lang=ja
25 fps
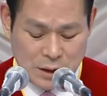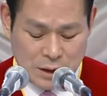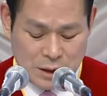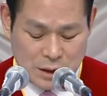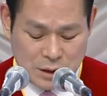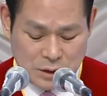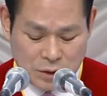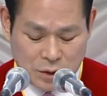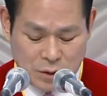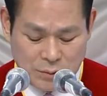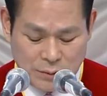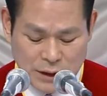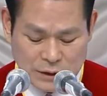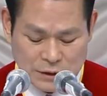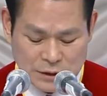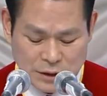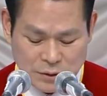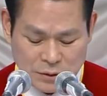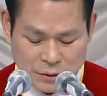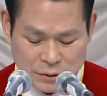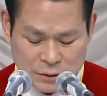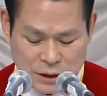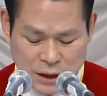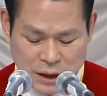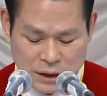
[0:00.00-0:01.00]

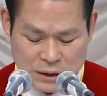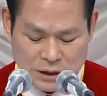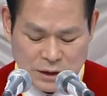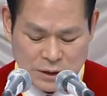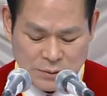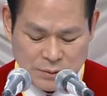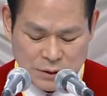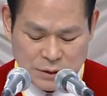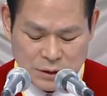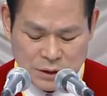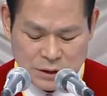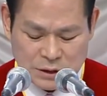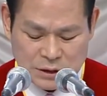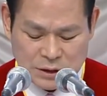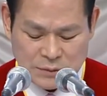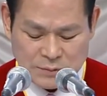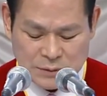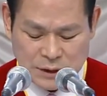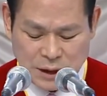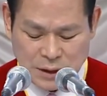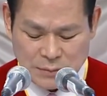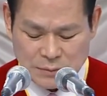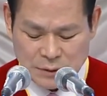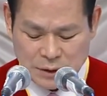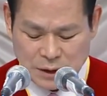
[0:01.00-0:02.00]
ローマ6
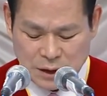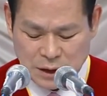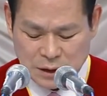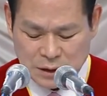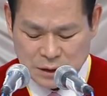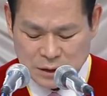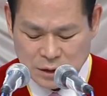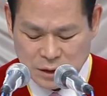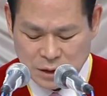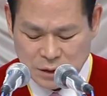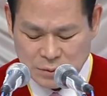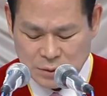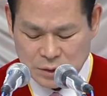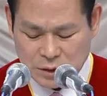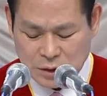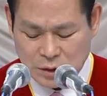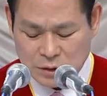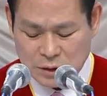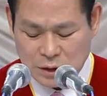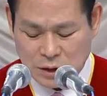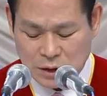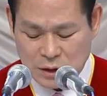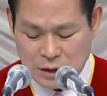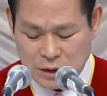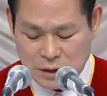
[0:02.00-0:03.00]
の12から
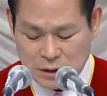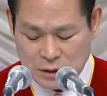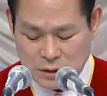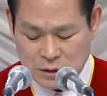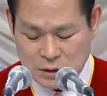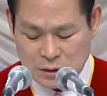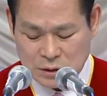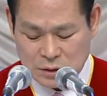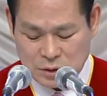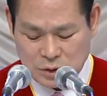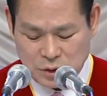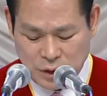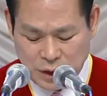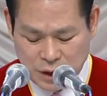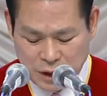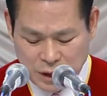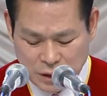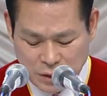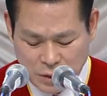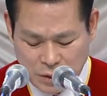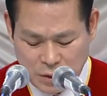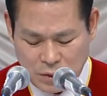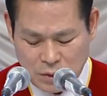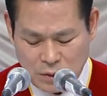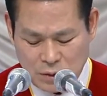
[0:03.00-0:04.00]
13にで
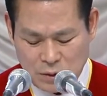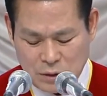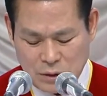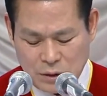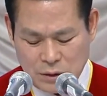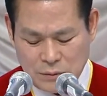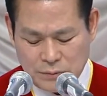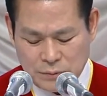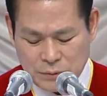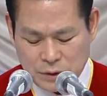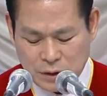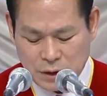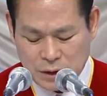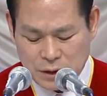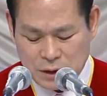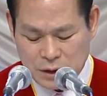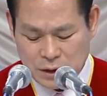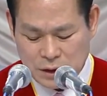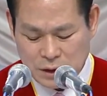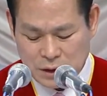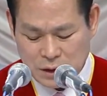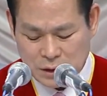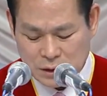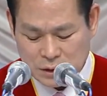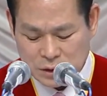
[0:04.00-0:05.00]
すからあなた
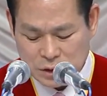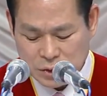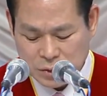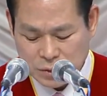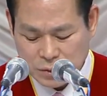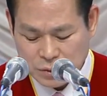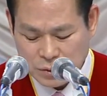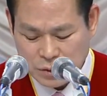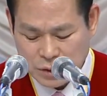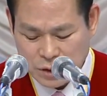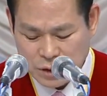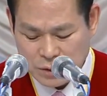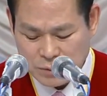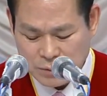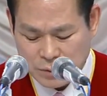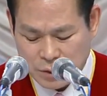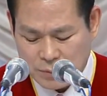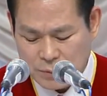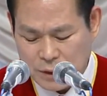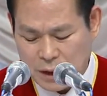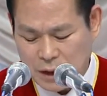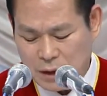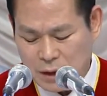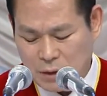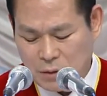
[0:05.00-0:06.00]
方の死ぬ
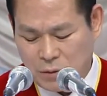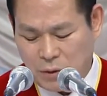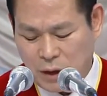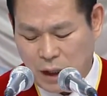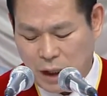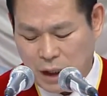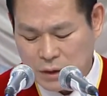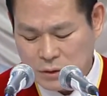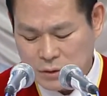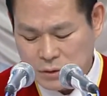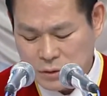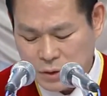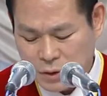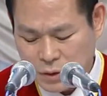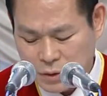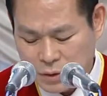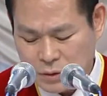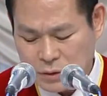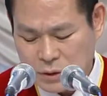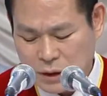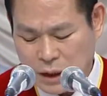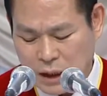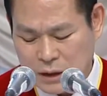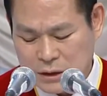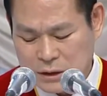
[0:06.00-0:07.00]
べき体を
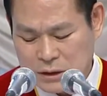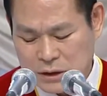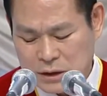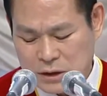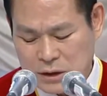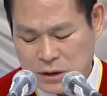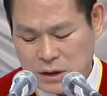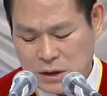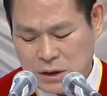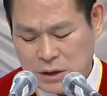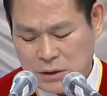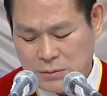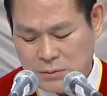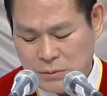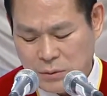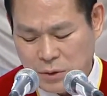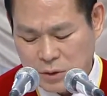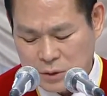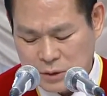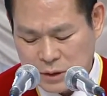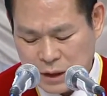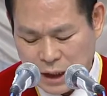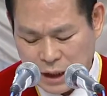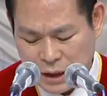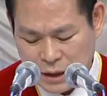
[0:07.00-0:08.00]
罪
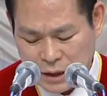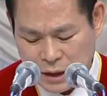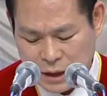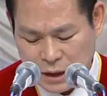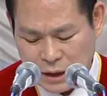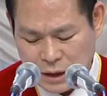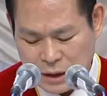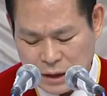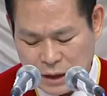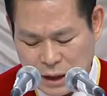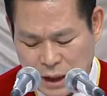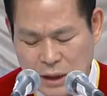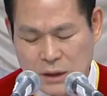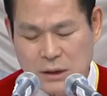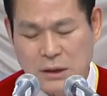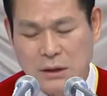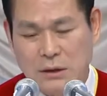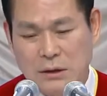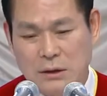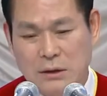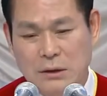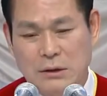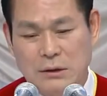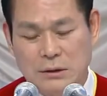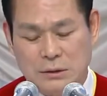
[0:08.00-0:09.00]
の支配に委
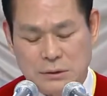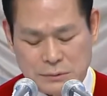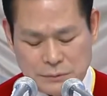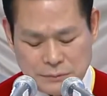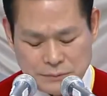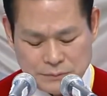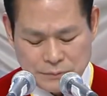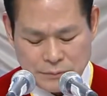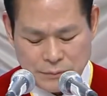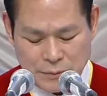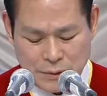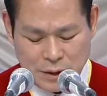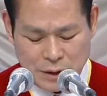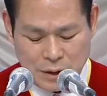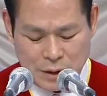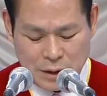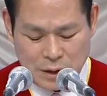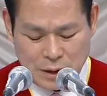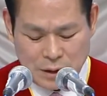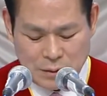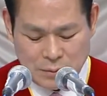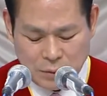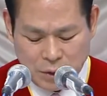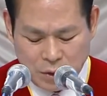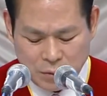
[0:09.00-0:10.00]
ねてその
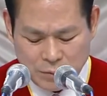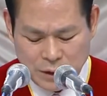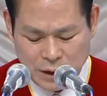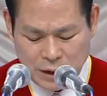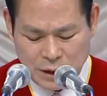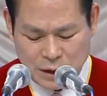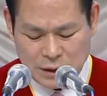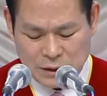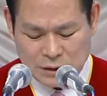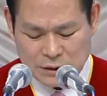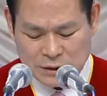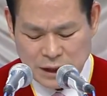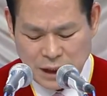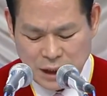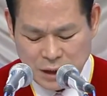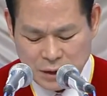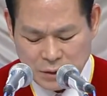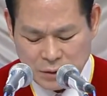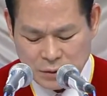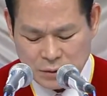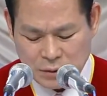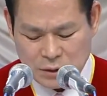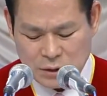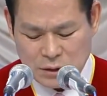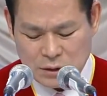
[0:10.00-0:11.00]
情欲に
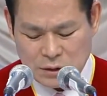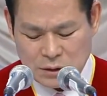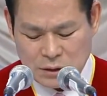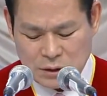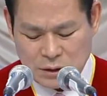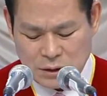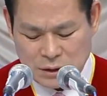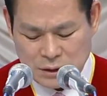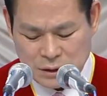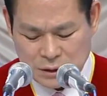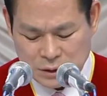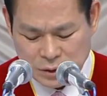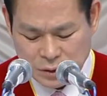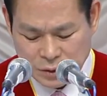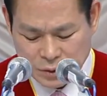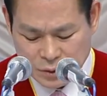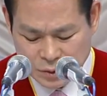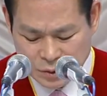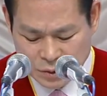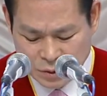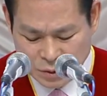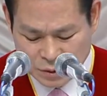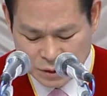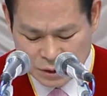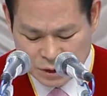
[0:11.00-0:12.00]
従ってはいけ
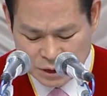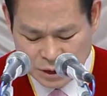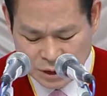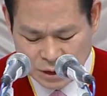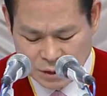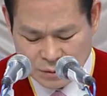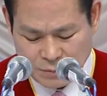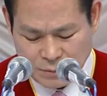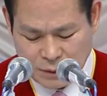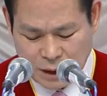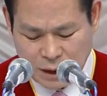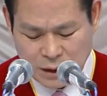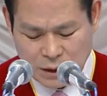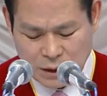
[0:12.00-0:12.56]
ません